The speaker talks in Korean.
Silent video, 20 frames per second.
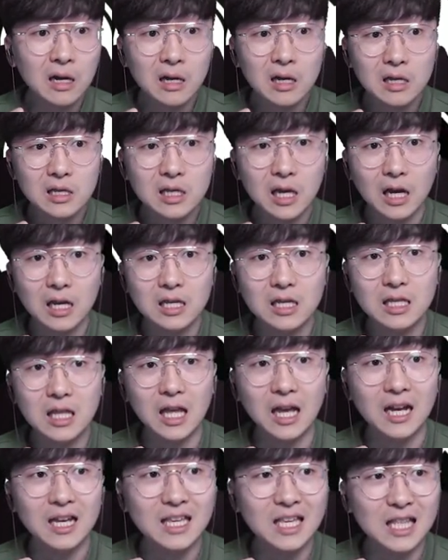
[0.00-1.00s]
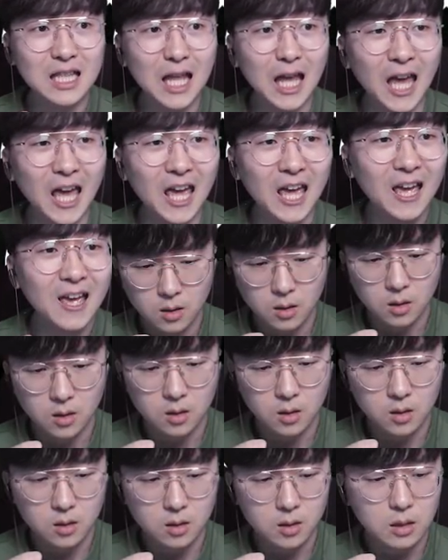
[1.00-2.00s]
자 이때야 이때
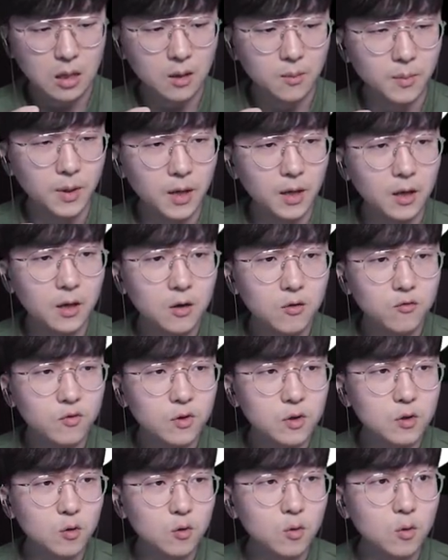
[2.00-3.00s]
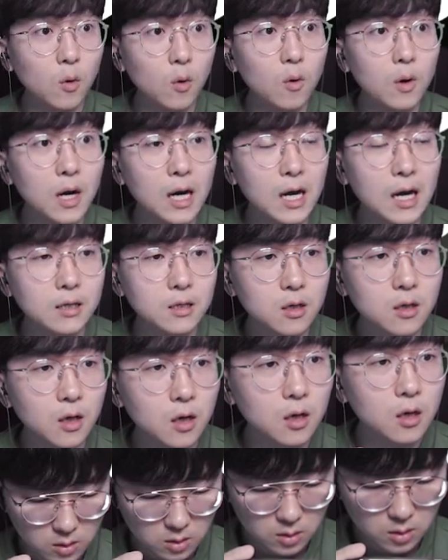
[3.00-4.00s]
그 다음에 위쪽으로
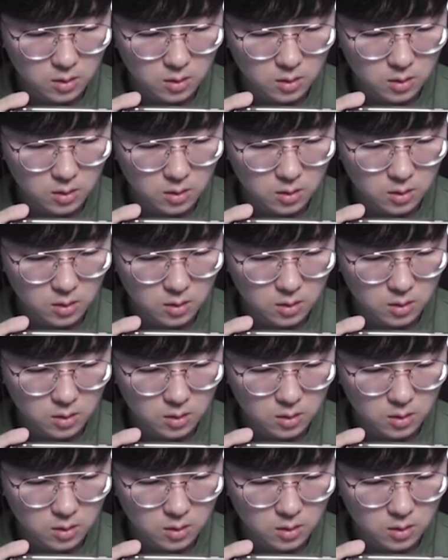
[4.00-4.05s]
올라가서